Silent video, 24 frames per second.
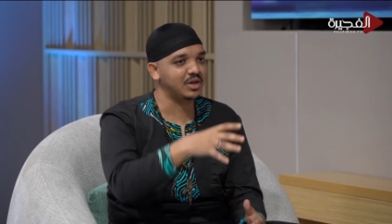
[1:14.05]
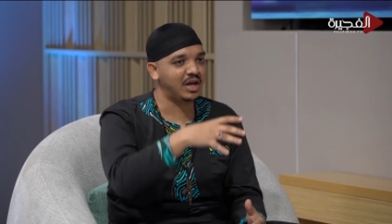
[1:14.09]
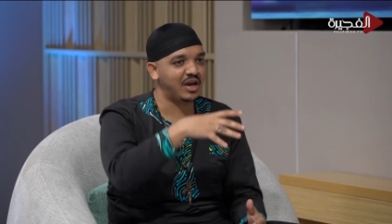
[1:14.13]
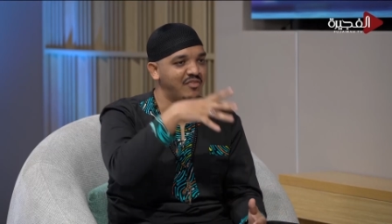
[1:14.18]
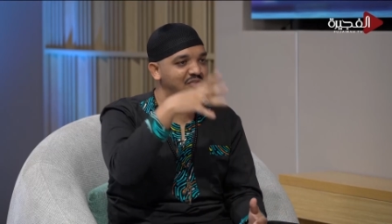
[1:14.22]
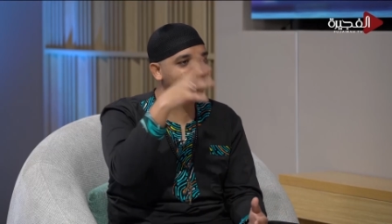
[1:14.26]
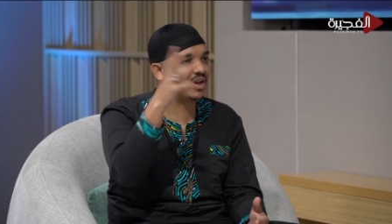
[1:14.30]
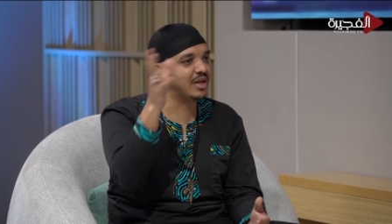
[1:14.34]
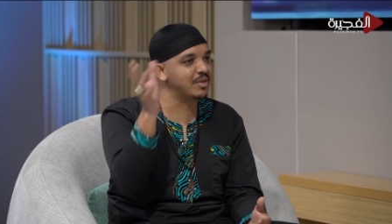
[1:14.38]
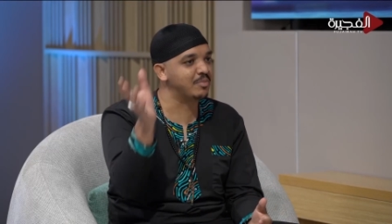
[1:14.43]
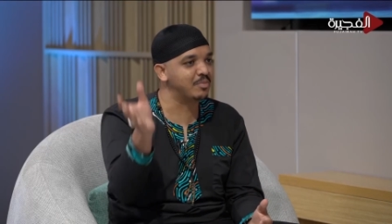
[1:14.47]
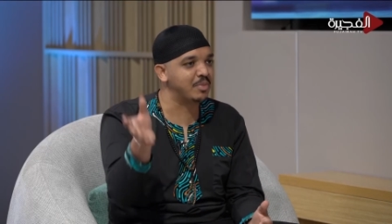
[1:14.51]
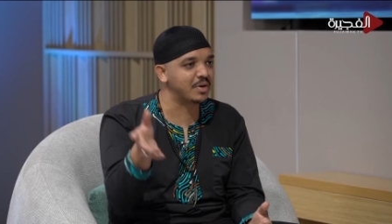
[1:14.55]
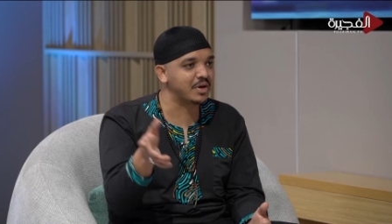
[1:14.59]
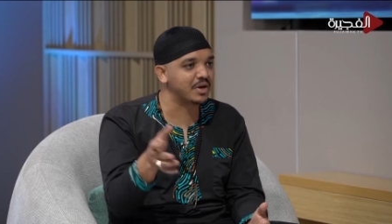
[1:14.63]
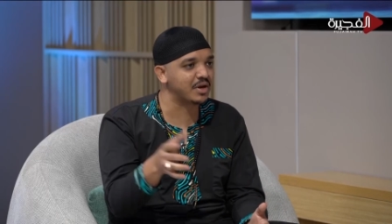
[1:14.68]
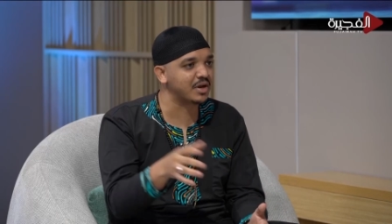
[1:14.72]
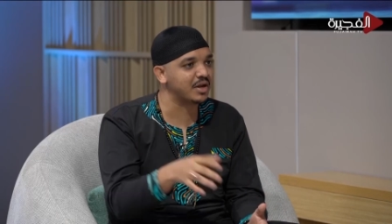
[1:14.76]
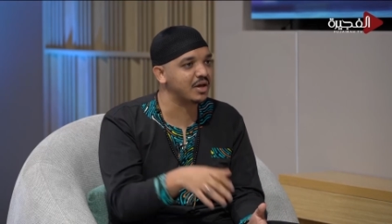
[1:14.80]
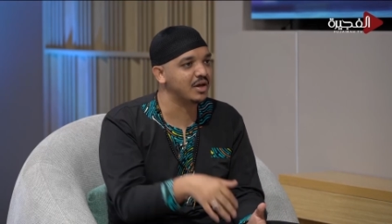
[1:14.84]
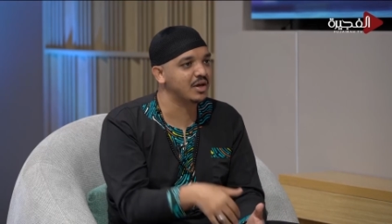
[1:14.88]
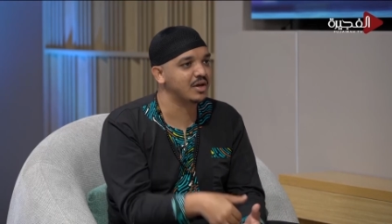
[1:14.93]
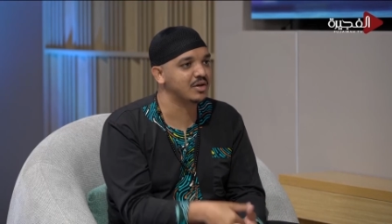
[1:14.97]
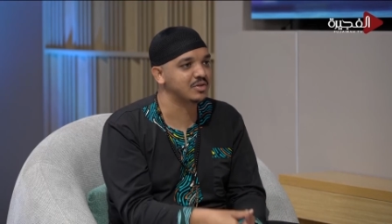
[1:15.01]
حفلات
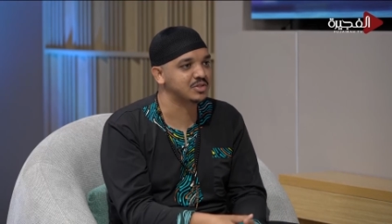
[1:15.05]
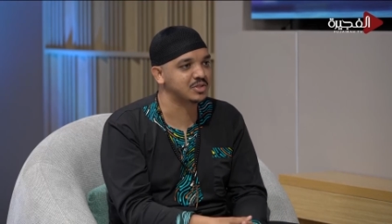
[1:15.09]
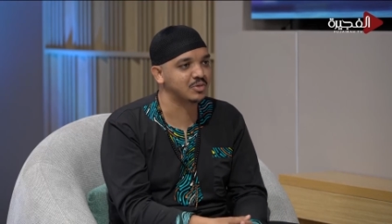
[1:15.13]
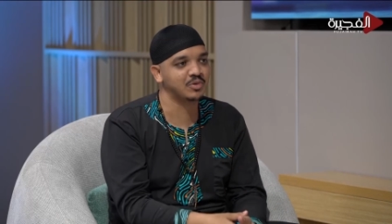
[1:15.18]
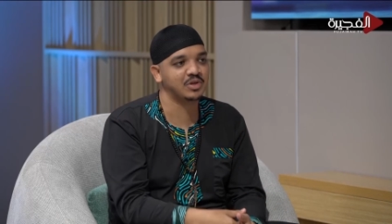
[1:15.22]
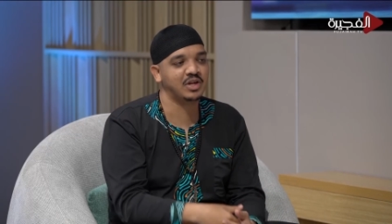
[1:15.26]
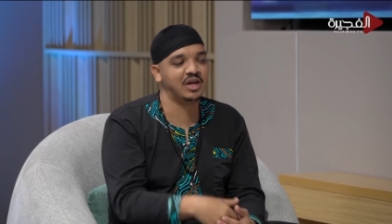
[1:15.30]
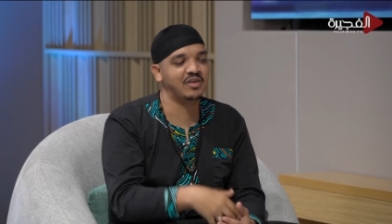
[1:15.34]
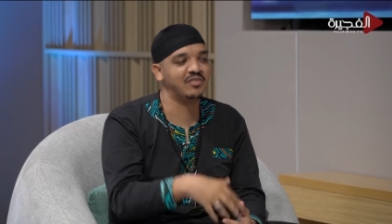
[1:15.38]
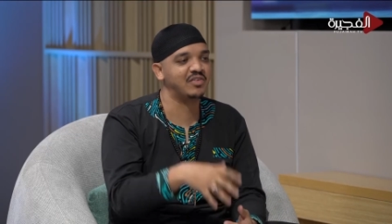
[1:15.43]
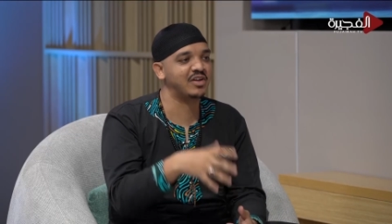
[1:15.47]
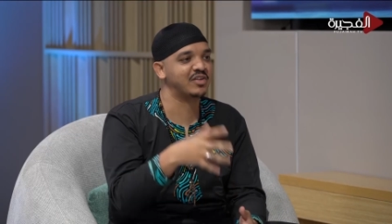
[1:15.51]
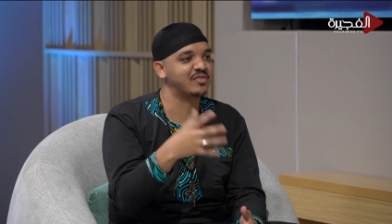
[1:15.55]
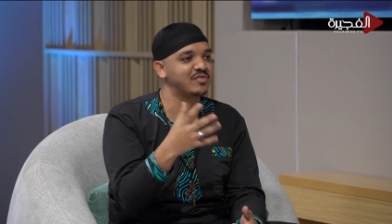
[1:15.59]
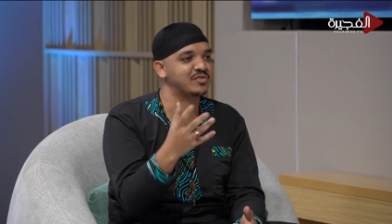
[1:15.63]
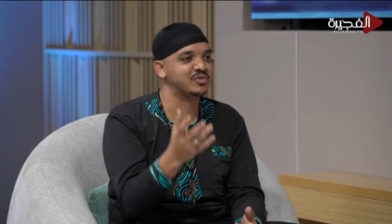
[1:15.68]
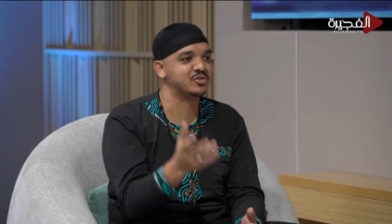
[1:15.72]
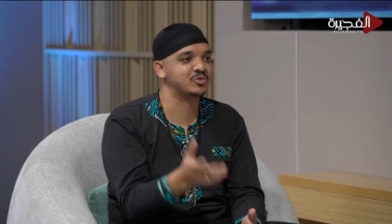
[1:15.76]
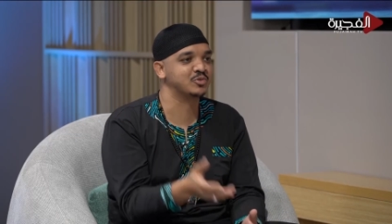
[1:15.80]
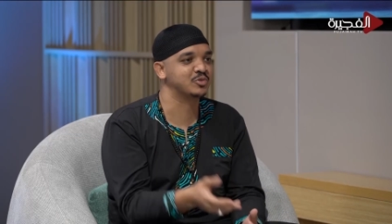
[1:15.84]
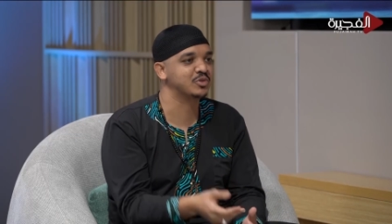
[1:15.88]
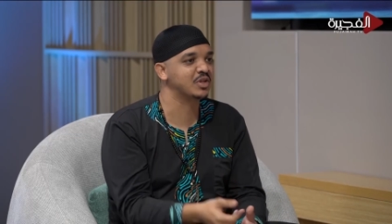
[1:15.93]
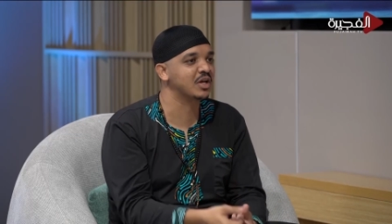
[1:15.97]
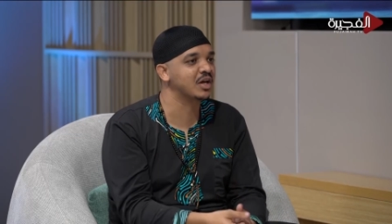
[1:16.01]
برا سوينا حفلات في
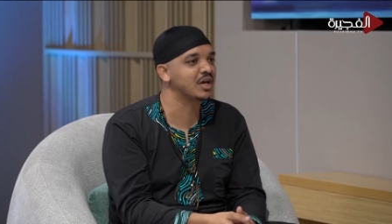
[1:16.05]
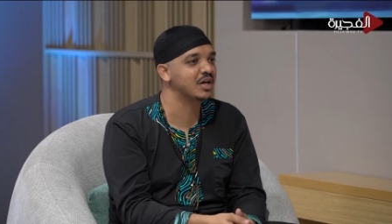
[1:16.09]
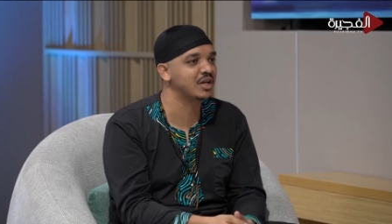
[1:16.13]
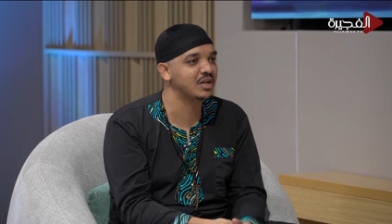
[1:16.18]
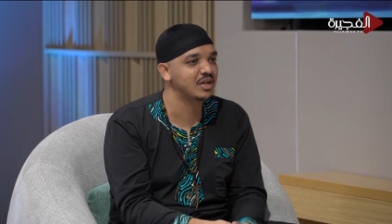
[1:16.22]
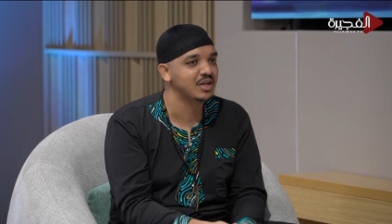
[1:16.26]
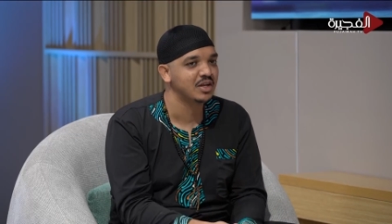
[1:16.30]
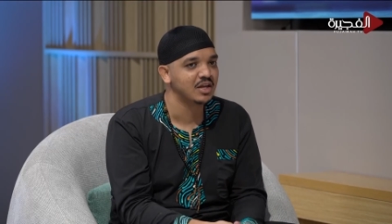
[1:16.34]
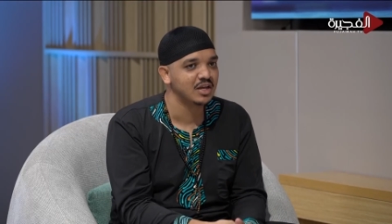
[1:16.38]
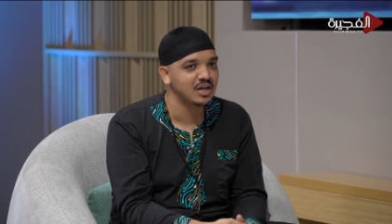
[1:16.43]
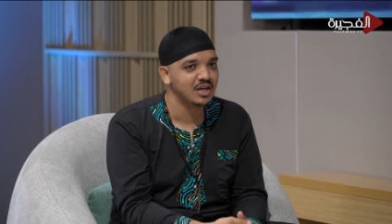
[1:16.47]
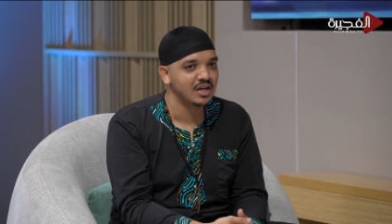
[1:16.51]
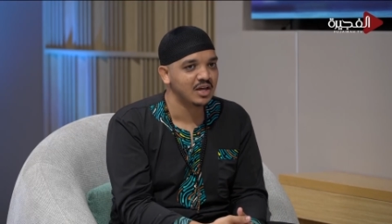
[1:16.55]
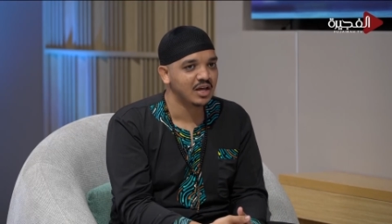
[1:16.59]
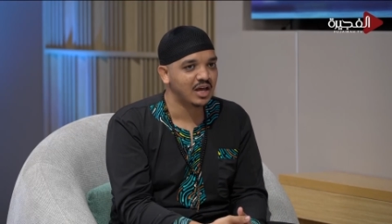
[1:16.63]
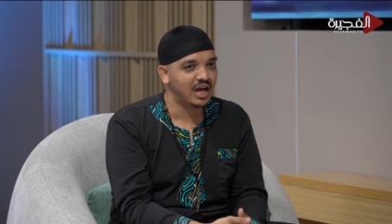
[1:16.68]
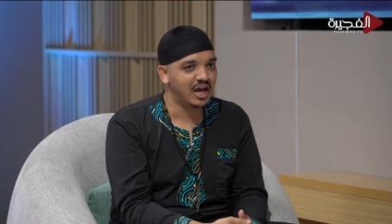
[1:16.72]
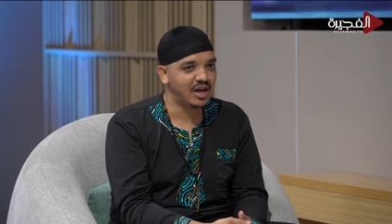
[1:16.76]
السودان نعم.